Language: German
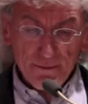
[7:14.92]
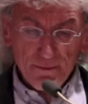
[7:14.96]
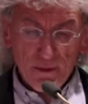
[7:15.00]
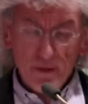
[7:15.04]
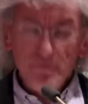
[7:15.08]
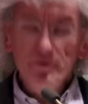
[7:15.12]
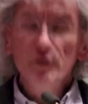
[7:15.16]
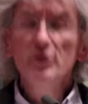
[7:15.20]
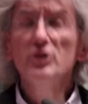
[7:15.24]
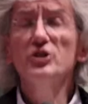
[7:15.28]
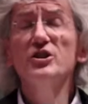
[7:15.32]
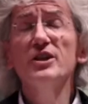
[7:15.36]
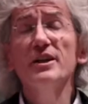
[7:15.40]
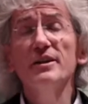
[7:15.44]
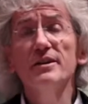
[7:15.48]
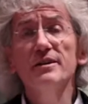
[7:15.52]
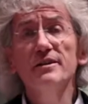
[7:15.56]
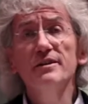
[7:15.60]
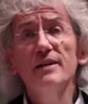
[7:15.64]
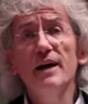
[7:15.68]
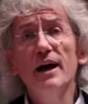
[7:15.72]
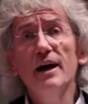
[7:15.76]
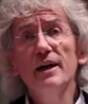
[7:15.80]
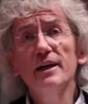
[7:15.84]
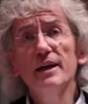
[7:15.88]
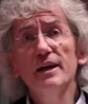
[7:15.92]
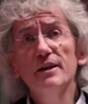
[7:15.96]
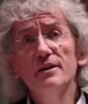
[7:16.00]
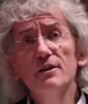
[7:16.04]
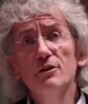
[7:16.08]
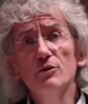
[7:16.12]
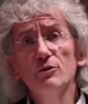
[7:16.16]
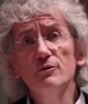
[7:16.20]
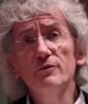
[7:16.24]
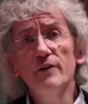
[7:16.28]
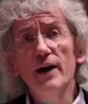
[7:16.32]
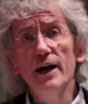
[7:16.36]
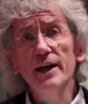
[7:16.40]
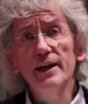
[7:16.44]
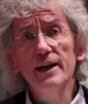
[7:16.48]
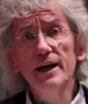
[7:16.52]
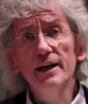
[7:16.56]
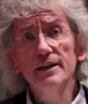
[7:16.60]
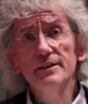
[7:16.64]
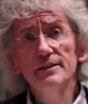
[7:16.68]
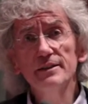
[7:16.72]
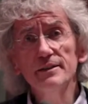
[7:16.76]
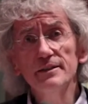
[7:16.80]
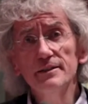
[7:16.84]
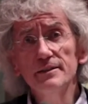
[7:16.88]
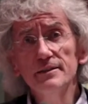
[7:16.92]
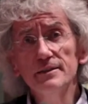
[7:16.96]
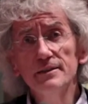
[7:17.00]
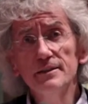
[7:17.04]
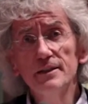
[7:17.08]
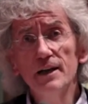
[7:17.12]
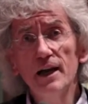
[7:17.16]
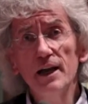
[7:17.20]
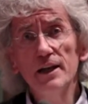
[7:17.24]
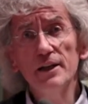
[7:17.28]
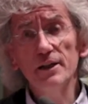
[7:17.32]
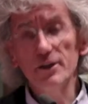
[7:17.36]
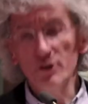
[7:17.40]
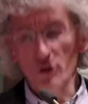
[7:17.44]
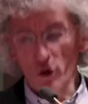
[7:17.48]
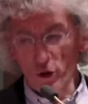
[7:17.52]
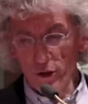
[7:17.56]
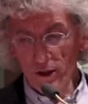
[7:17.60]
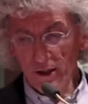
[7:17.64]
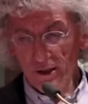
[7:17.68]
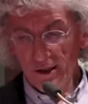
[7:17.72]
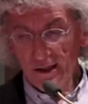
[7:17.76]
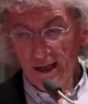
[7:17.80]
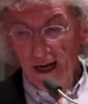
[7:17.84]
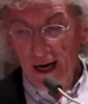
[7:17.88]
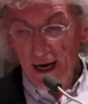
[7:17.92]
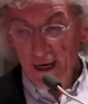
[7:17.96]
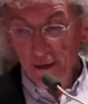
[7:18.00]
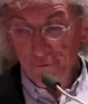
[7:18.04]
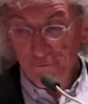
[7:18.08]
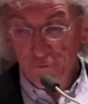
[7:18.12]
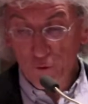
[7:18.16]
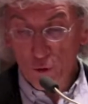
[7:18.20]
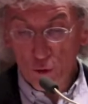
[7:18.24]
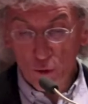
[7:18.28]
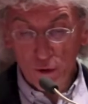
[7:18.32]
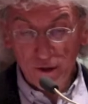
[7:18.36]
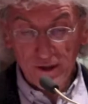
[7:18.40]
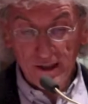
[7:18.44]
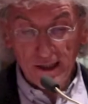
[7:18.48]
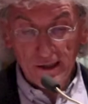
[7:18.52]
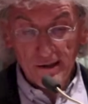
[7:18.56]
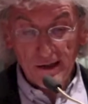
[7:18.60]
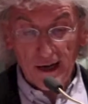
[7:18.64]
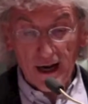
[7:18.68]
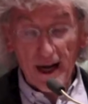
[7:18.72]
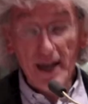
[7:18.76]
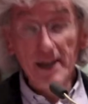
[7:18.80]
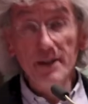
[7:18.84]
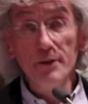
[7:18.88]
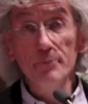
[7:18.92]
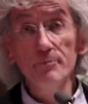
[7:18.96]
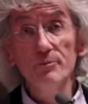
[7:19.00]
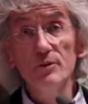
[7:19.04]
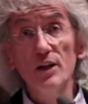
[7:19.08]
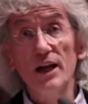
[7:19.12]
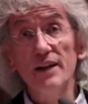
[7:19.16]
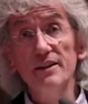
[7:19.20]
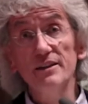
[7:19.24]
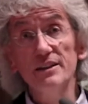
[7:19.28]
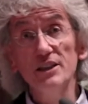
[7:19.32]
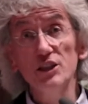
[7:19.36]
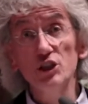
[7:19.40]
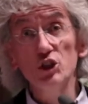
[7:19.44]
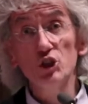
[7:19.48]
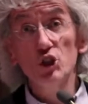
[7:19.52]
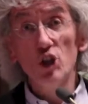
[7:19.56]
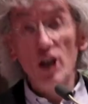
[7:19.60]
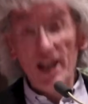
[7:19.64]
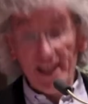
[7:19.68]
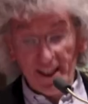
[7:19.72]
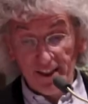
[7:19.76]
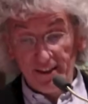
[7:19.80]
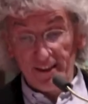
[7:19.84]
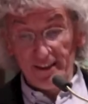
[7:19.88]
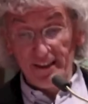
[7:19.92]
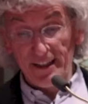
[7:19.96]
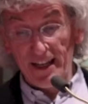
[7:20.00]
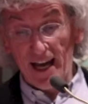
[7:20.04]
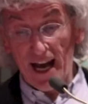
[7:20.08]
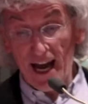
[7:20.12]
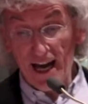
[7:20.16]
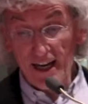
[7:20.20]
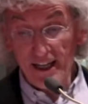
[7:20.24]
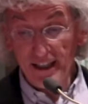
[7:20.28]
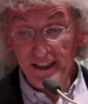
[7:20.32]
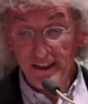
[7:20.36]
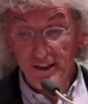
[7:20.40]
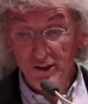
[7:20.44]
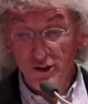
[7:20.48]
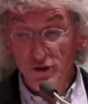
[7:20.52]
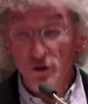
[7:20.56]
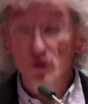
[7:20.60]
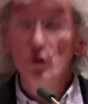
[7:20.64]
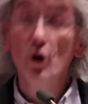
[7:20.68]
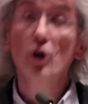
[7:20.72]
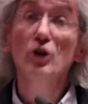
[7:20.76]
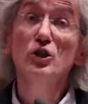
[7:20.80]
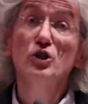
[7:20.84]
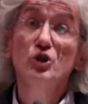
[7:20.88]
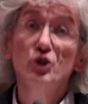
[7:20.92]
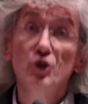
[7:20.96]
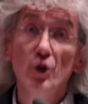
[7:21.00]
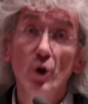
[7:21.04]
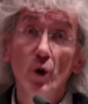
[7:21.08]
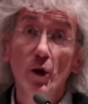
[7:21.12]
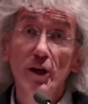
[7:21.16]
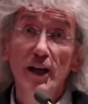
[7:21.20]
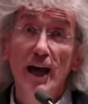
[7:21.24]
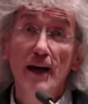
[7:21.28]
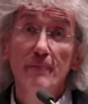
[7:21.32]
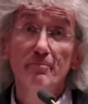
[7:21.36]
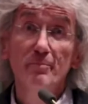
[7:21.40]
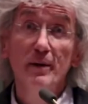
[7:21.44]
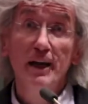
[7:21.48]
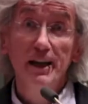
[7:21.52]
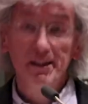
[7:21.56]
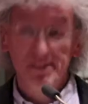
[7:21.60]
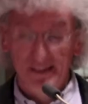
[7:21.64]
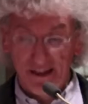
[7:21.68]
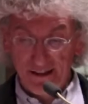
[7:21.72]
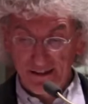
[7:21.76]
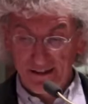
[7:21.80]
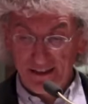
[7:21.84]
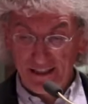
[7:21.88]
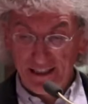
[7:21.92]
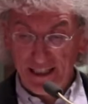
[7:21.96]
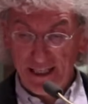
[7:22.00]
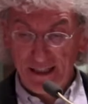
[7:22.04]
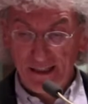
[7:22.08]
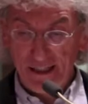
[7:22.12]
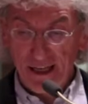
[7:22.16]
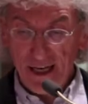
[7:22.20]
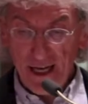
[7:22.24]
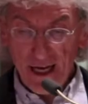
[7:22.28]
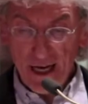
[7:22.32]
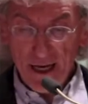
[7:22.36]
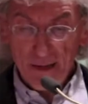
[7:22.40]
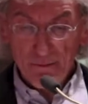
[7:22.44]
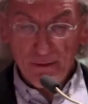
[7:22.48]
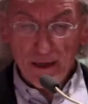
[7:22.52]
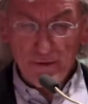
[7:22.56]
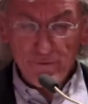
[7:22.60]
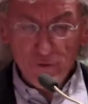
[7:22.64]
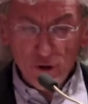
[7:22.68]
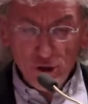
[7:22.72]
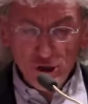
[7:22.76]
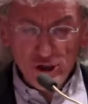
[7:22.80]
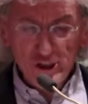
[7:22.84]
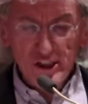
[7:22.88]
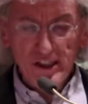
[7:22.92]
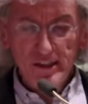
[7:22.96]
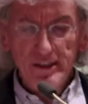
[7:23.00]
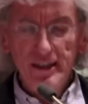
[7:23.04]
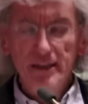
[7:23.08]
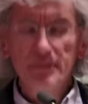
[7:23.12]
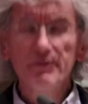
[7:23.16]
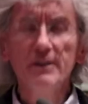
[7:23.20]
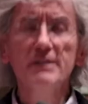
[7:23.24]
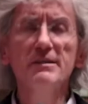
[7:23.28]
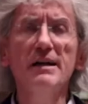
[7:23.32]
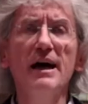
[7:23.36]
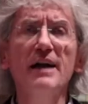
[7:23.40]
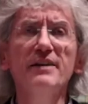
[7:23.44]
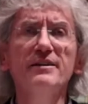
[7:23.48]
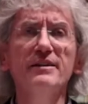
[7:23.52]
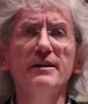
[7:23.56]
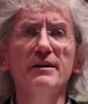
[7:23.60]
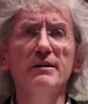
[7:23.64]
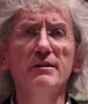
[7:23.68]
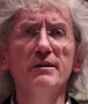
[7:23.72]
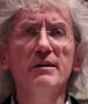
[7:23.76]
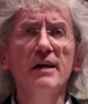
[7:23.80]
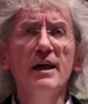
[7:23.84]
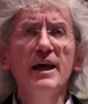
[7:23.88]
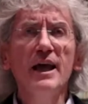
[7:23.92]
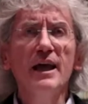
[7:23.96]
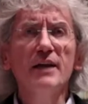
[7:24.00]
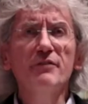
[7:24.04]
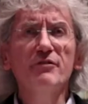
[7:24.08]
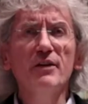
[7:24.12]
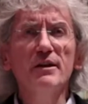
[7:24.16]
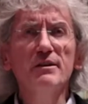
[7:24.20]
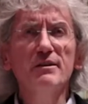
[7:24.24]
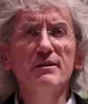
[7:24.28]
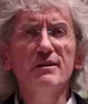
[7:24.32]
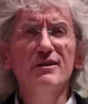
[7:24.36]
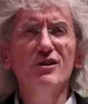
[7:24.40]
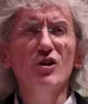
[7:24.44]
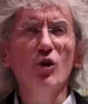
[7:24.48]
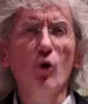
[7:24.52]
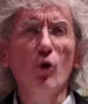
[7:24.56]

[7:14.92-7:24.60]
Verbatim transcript: Man wünscht sich daher zu Weihnachten kein neues iPhone, das einem dann die schlechten Nachrichten noch schöner präsentiert. Man wünscht sich etwas anderes, etwas